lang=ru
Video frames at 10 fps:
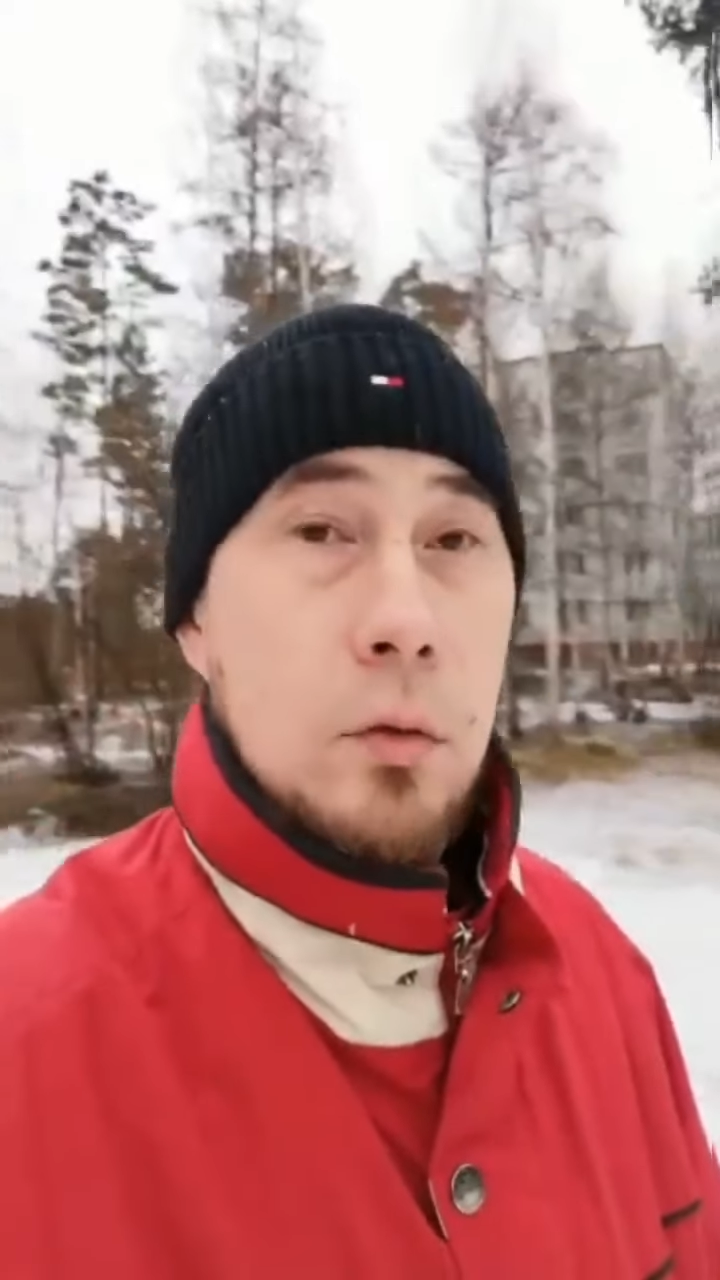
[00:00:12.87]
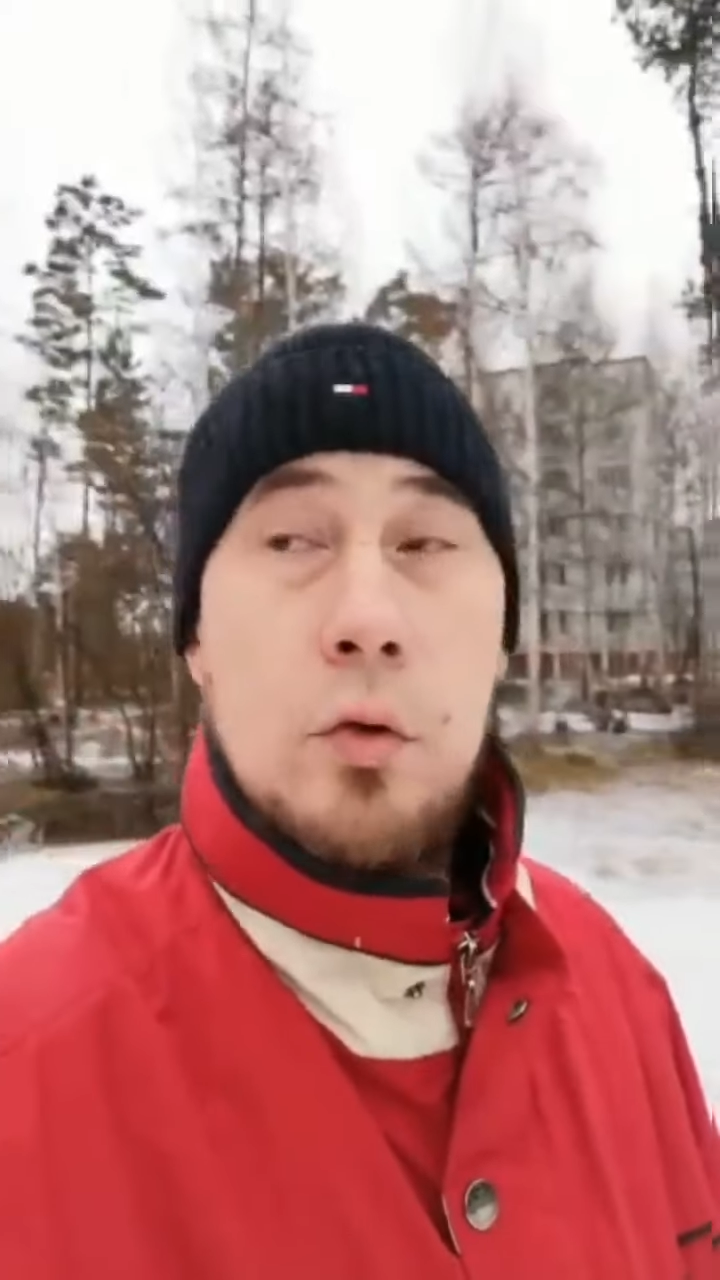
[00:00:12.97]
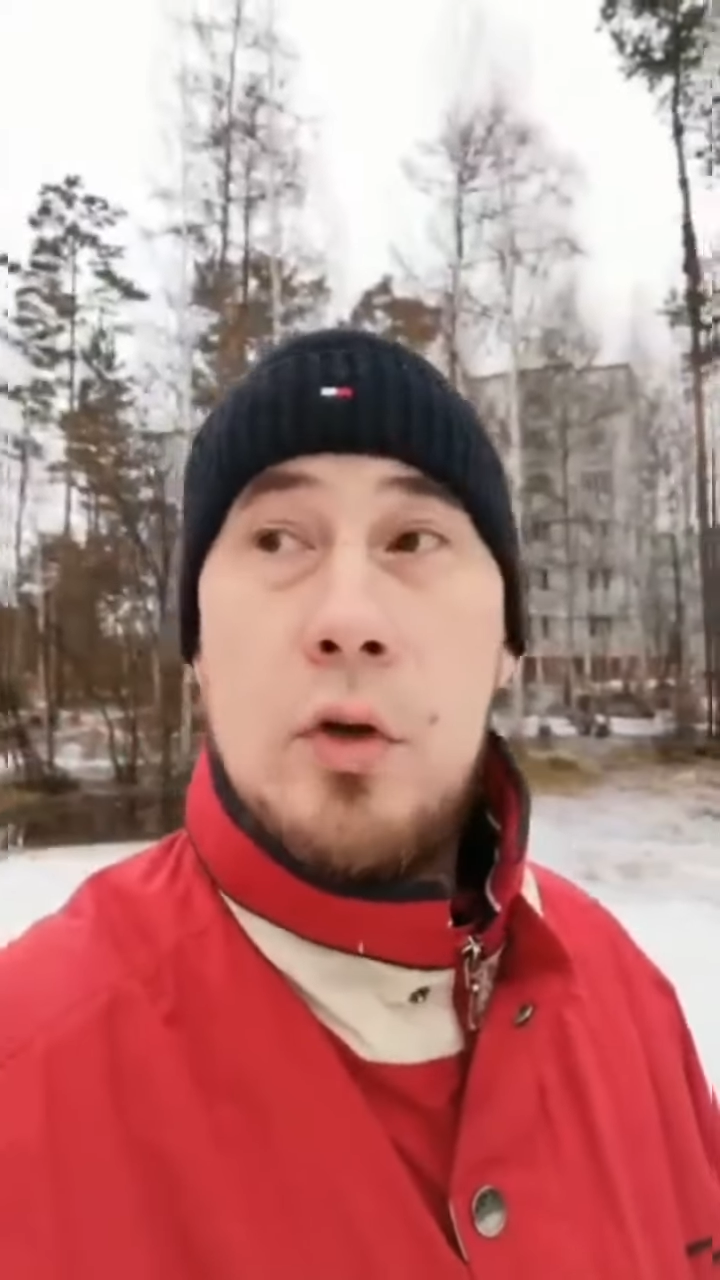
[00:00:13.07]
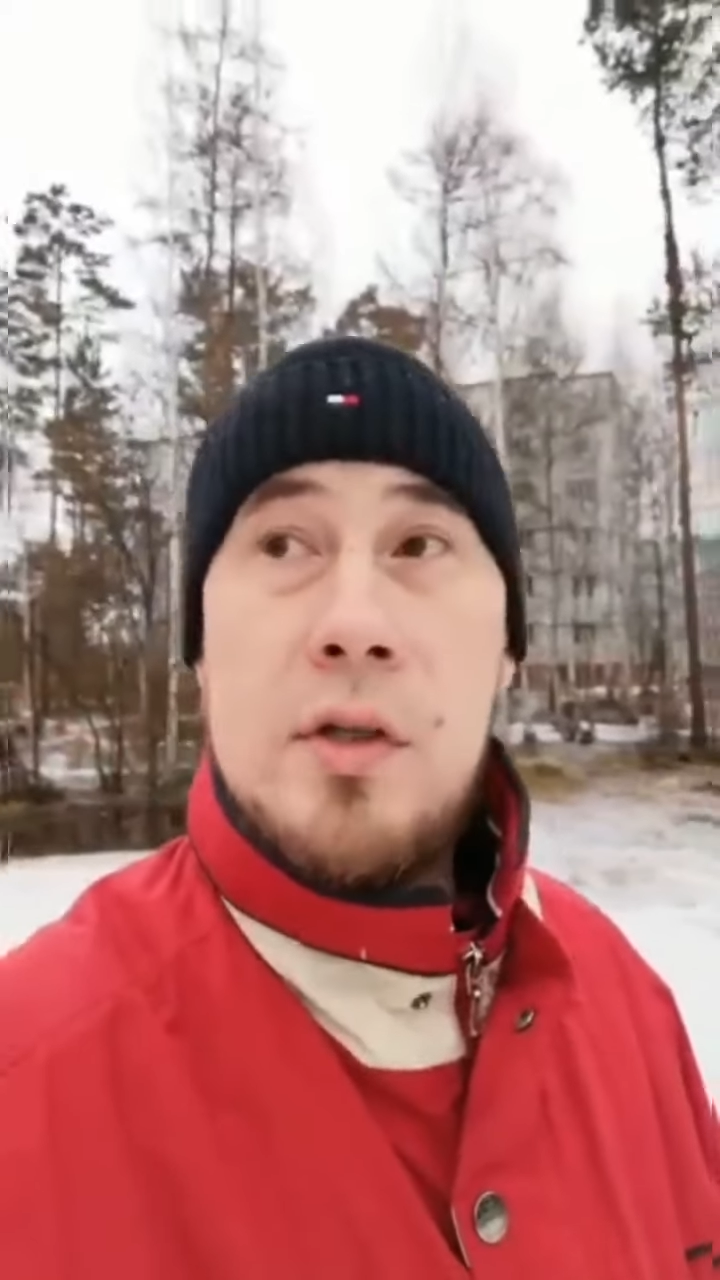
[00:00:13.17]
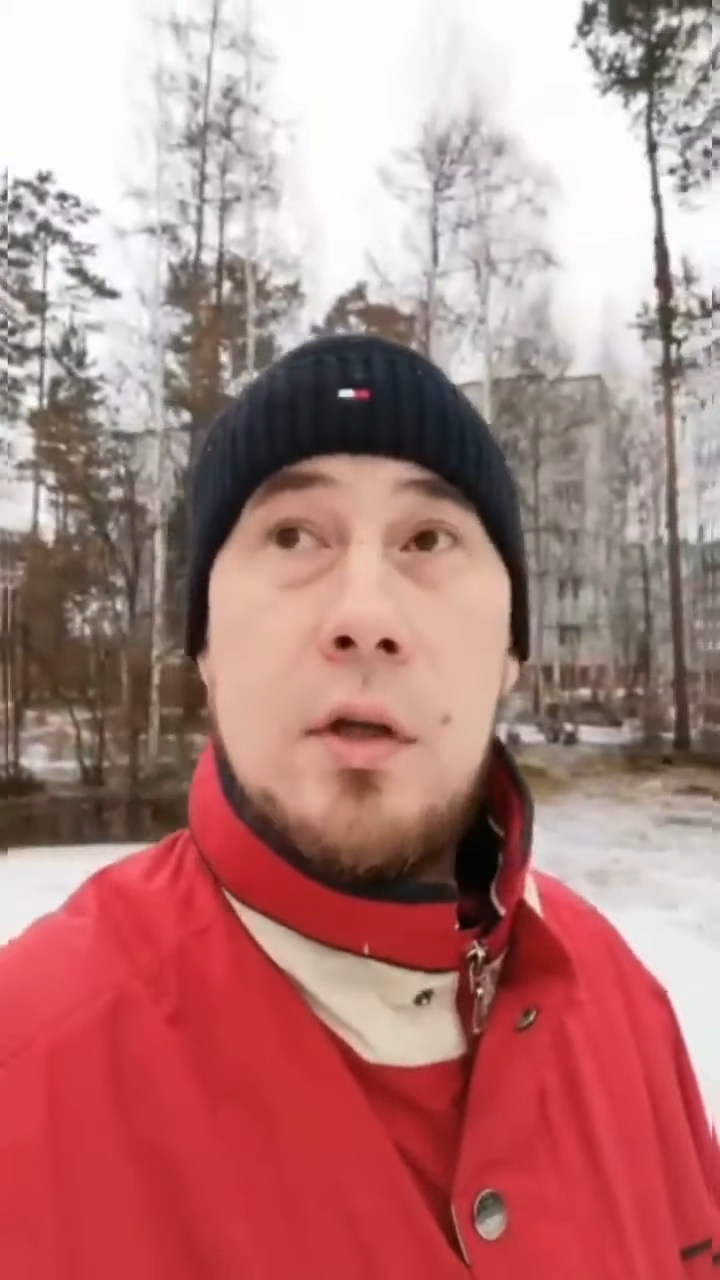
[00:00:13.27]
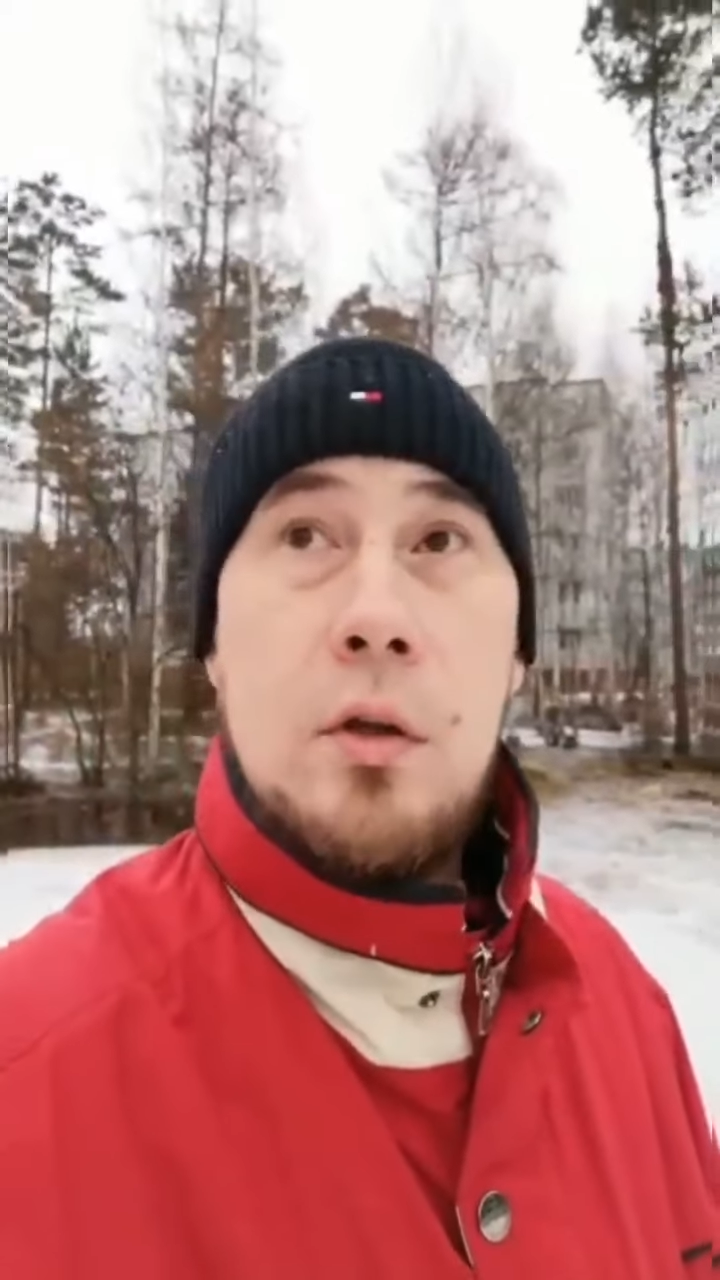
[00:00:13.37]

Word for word: тот юрист,